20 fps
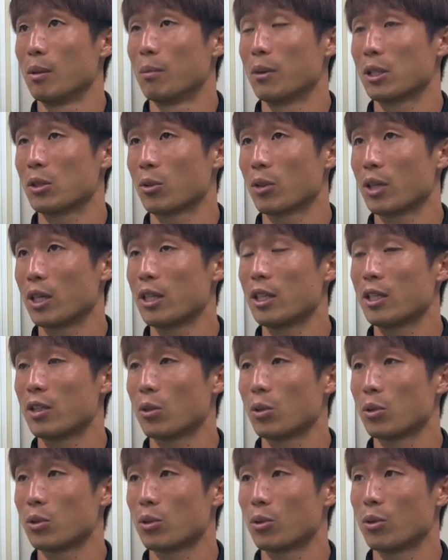まあ、それがいい
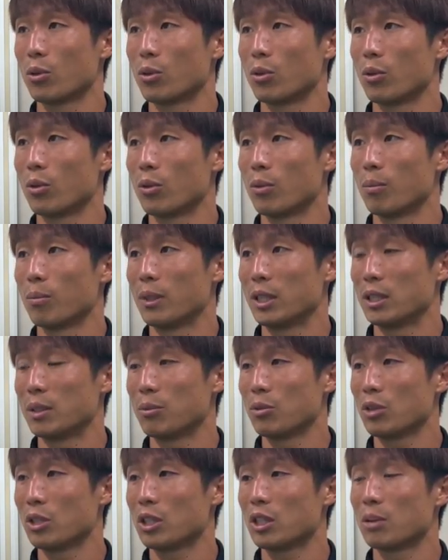競争、まあ、自
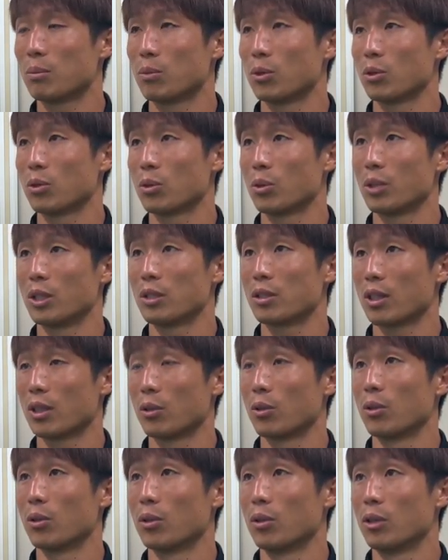分自身もそうですけ
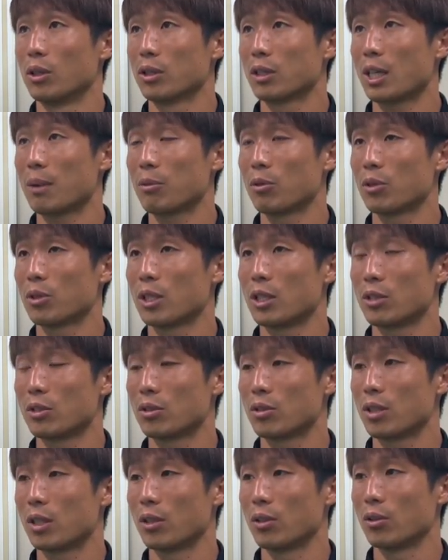ど、サブの選手って